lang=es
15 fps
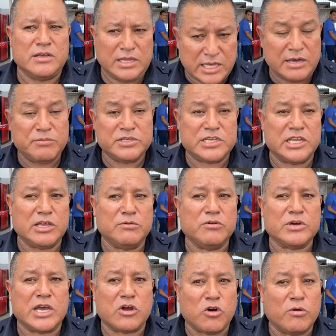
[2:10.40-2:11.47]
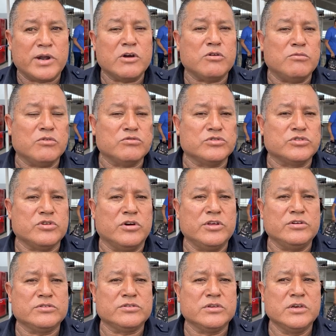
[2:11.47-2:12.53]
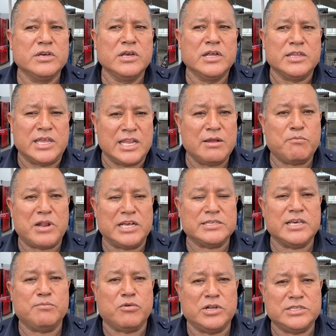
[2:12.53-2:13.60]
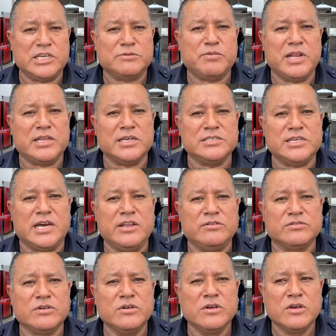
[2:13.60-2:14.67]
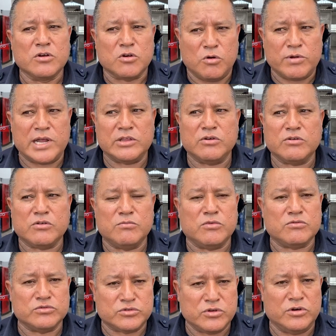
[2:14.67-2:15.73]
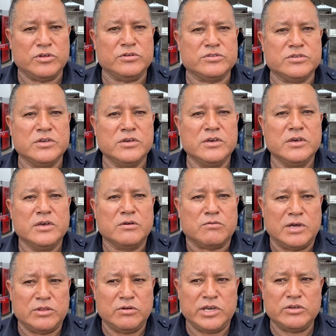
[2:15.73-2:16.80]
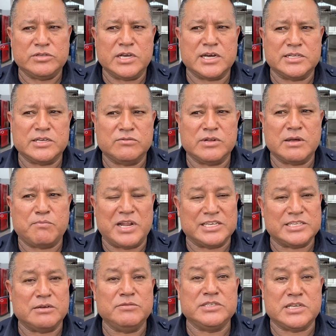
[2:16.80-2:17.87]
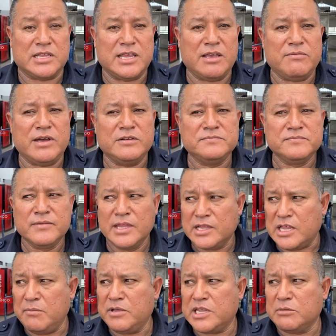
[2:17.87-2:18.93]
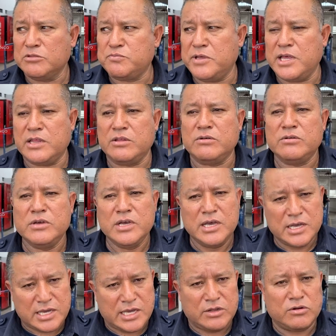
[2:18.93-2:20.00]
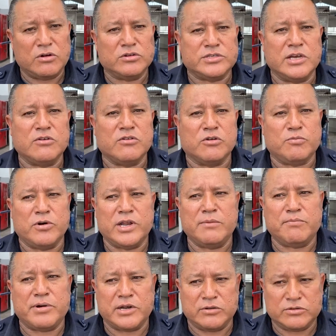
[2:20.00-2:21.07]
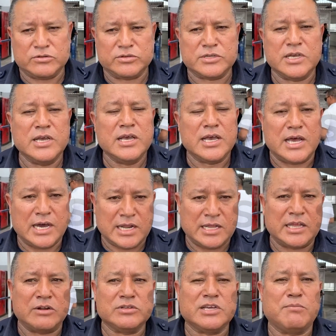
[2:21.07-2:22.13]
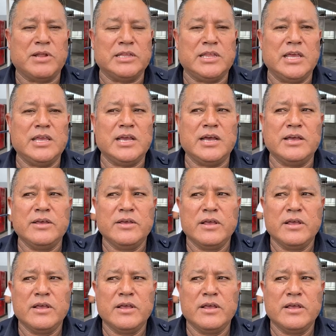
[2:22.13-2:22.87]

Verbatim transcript: de administrativo que cobran como custodios, tienen plaza de policías penitenciarios, cobrando como custodios, cuando ellos ejercen una plaza administrativa. También estamos pidiendo que nos los incorporen para nosotros agrandar nuestra plantilla.